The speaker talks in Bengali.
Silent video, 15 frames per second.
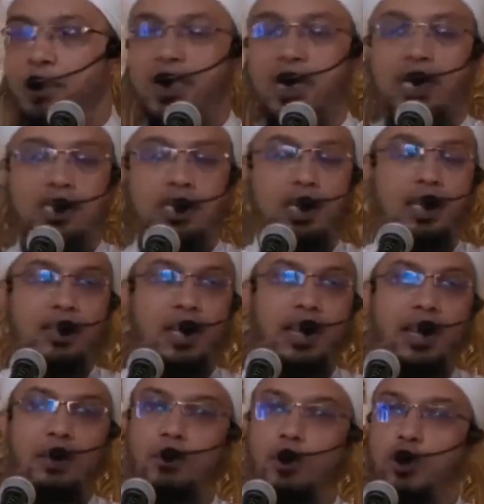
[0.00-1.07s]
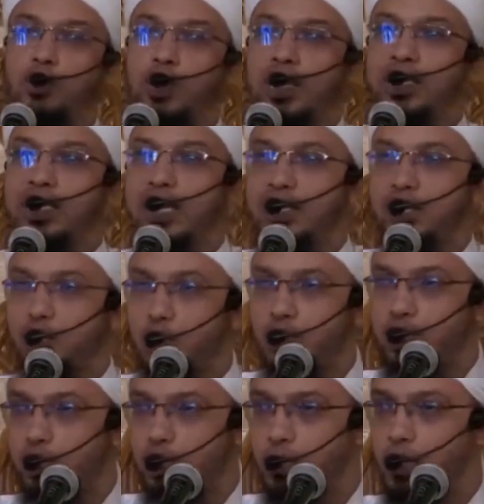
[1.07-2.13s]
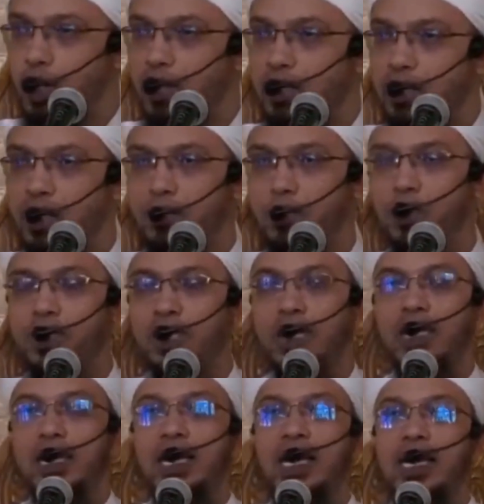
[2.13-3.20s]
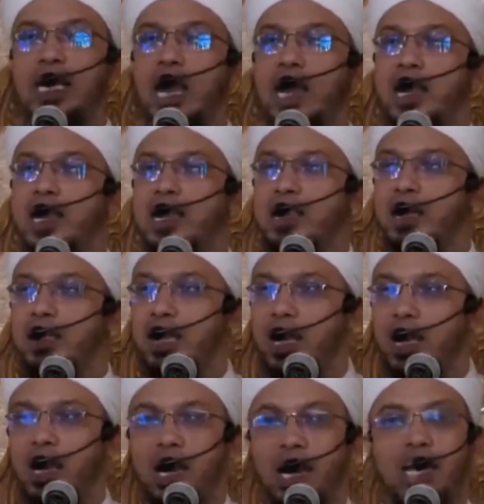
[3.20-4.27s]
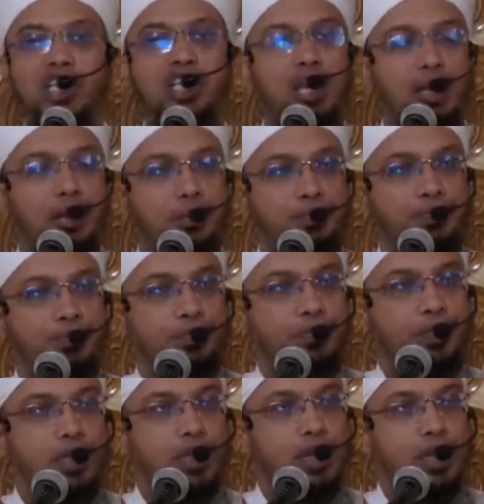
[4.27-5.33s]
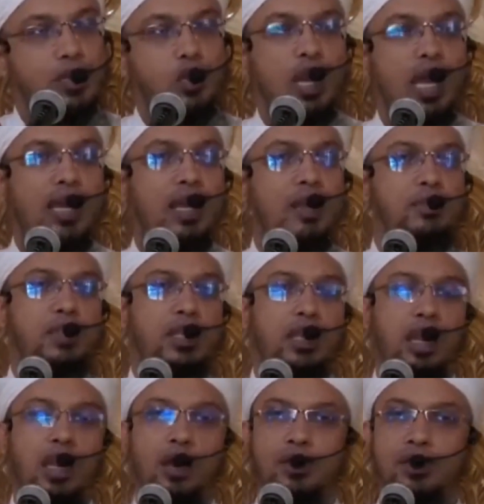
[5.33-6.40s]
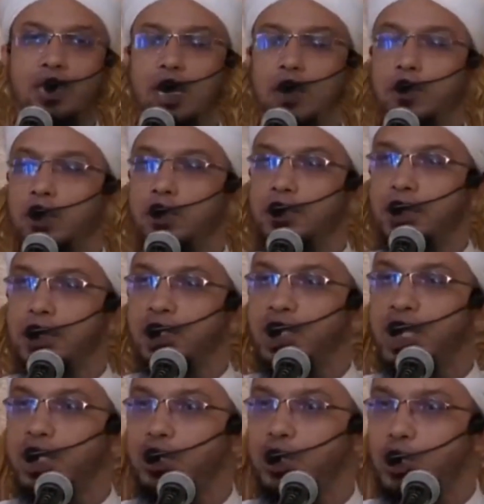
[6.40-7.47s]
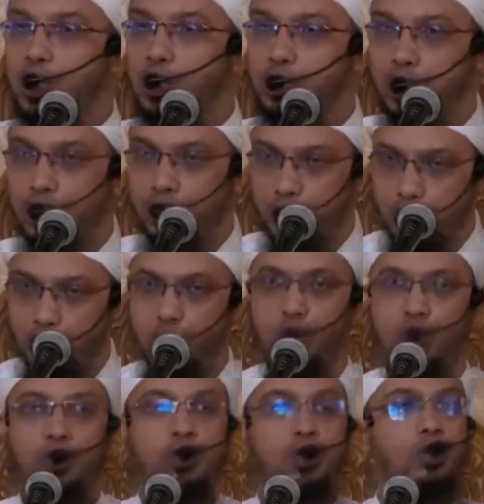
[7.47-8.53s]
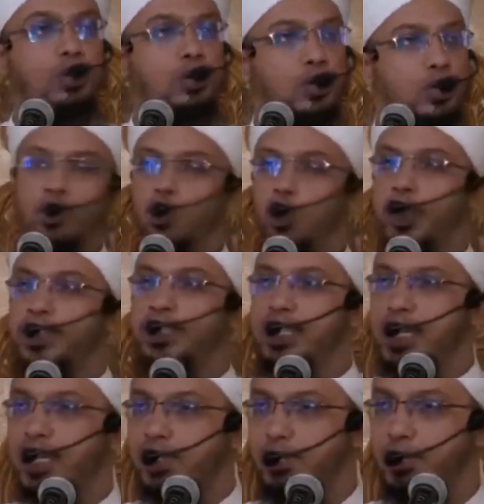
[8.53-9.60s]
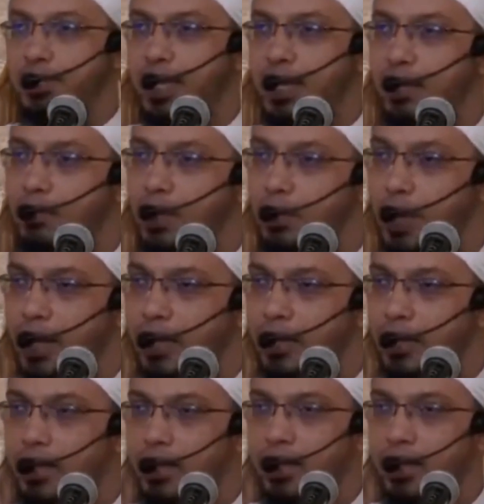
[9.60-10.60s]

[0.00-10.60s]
আমাদের আসাদুল্লাহ তালাহা বর্ণিত আরেকটি হাদিস রয়েছে সেই যে তিনি বলেছেন কানা ইজা দাখাল আল আসার রসুল আকরম সাল্লাম রমজানের শেষ দশক যখন শুরু হতো কয়েকটি কাজ করতেন নাম্বার ওয়ান